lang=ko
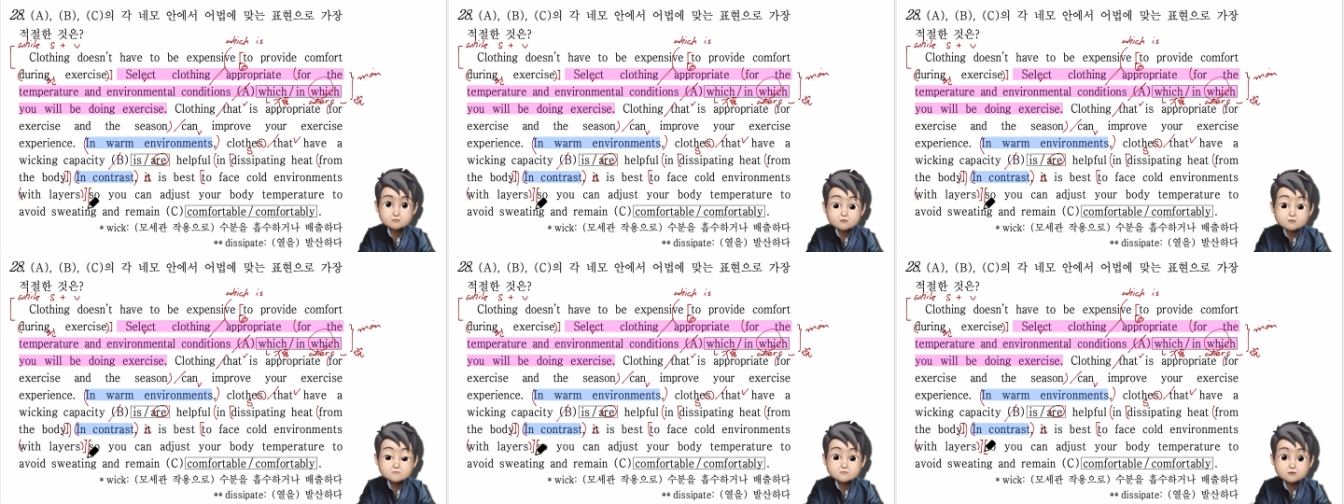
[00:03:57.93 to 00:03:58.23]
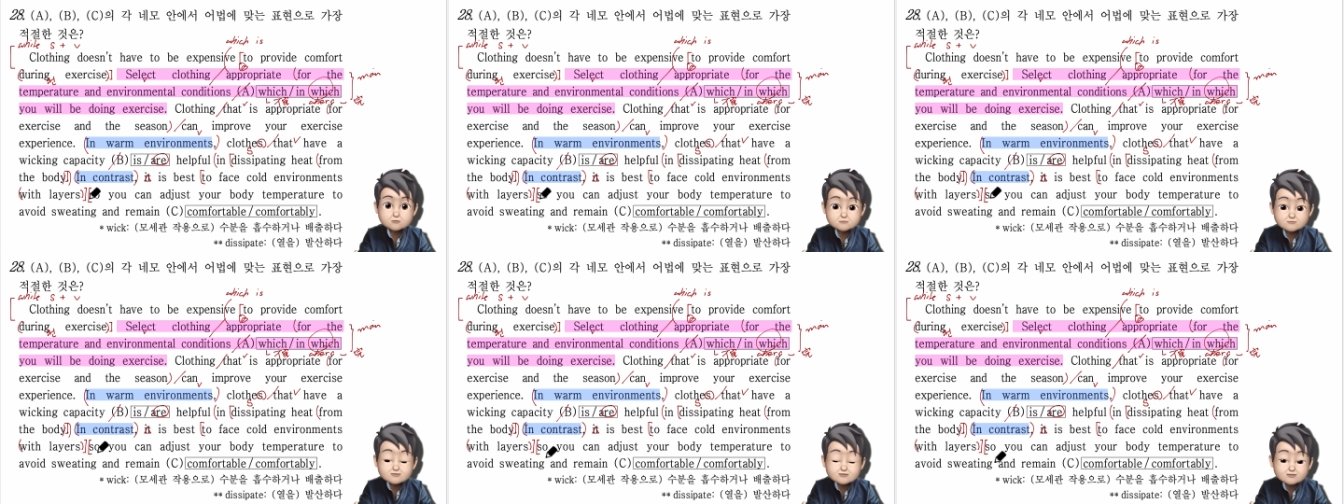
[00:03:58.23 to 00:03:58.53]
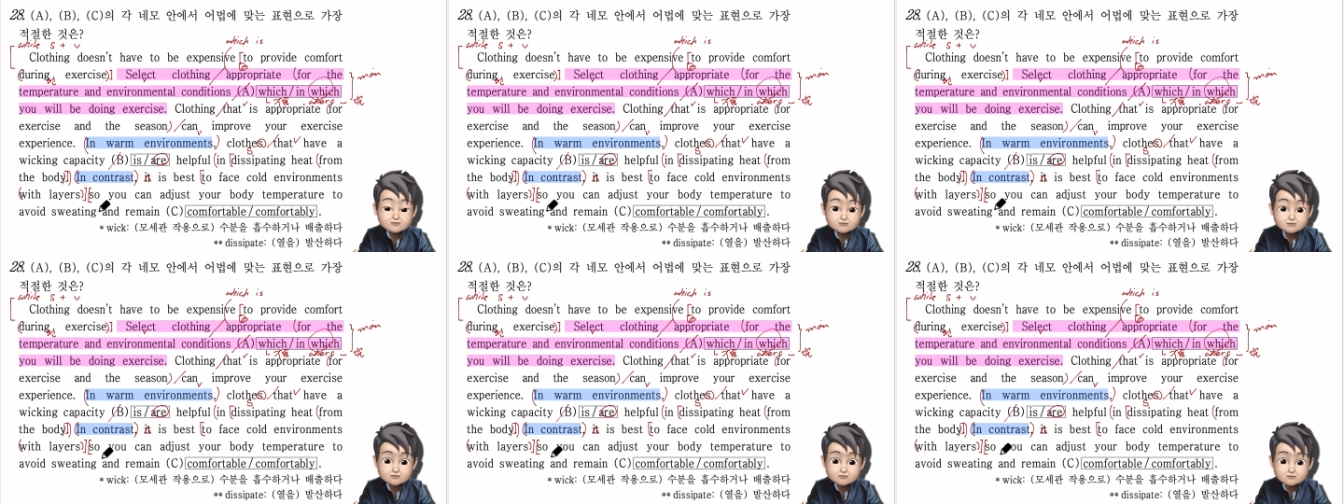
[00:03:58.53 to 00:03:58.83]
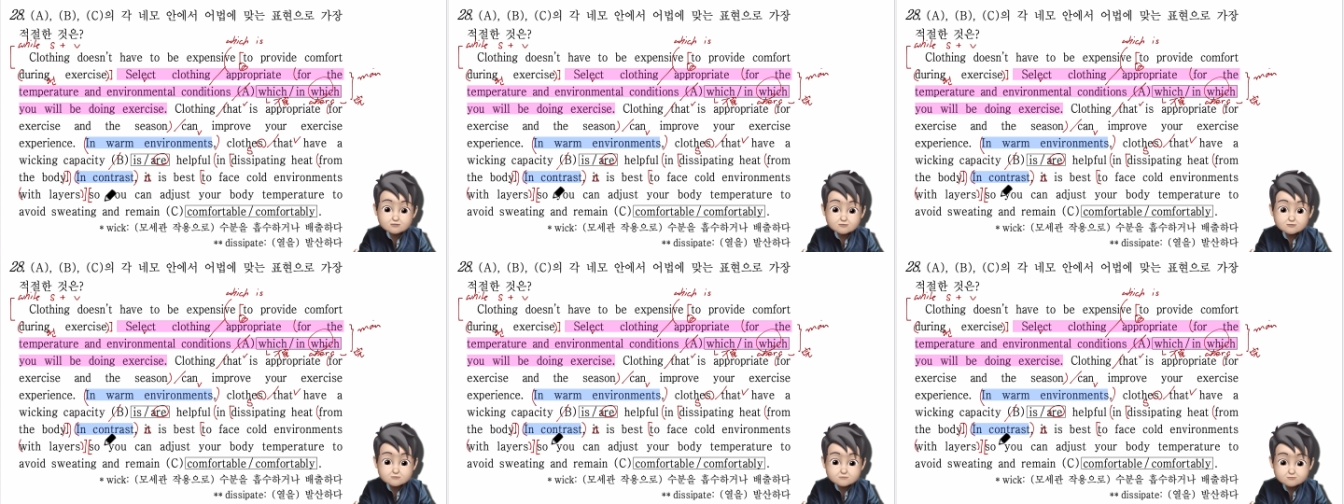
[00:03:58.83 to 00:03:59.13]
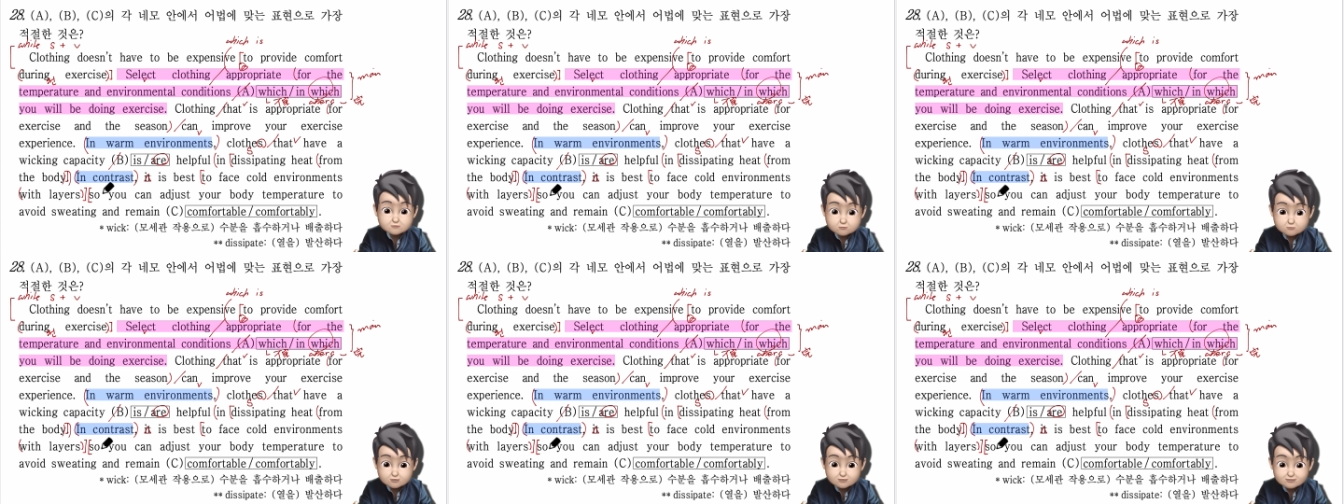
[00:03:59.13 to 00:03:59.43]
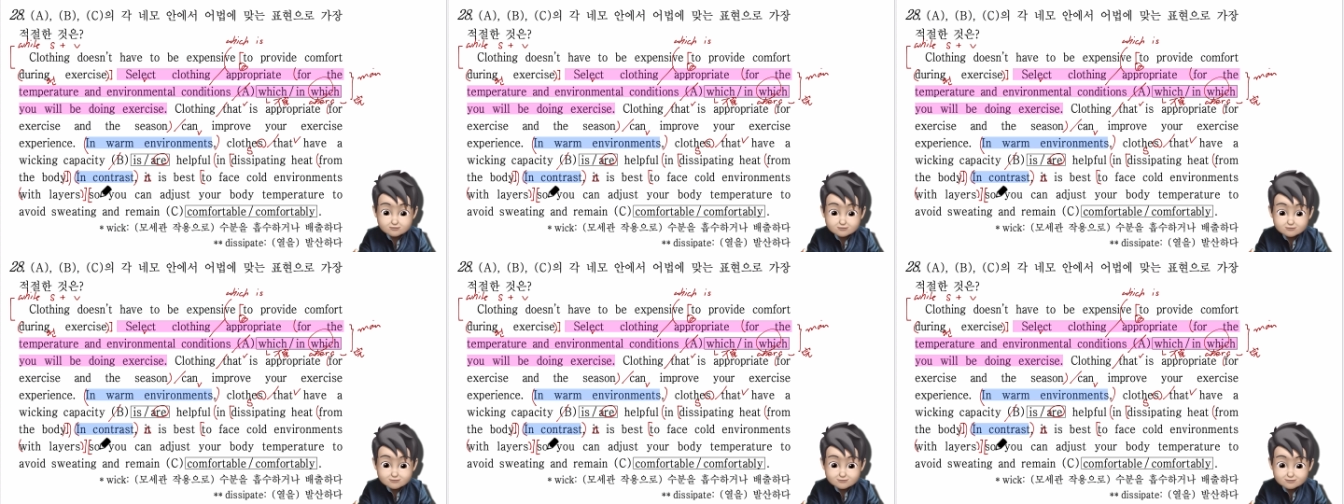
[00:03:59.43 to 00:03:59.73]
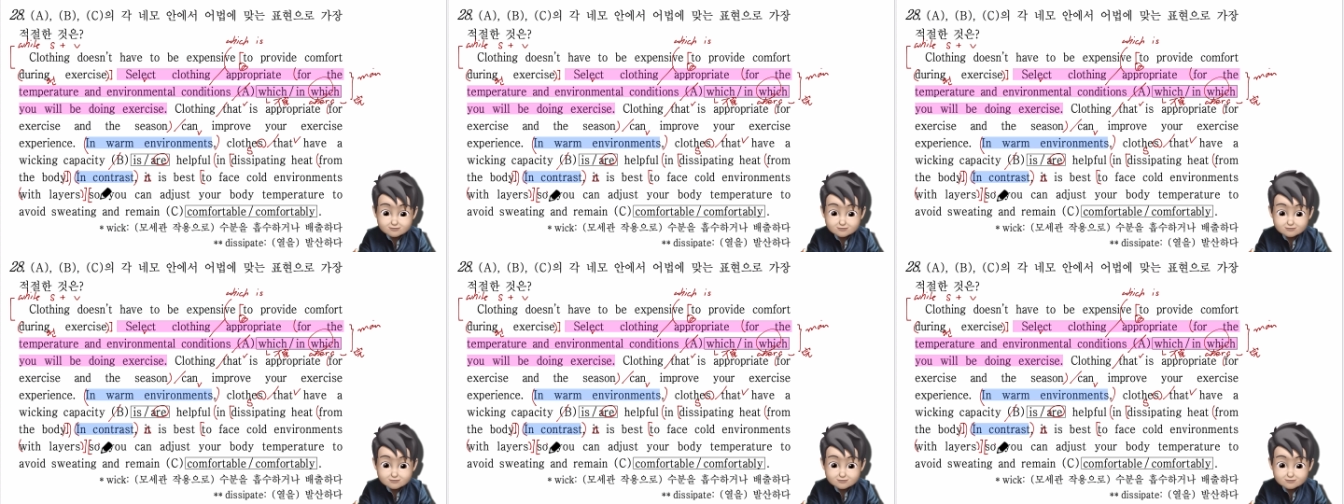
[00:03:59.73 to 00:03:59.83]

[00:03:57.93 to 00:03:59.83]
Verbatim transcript: 콤마 없지? 그러면 원래는 이게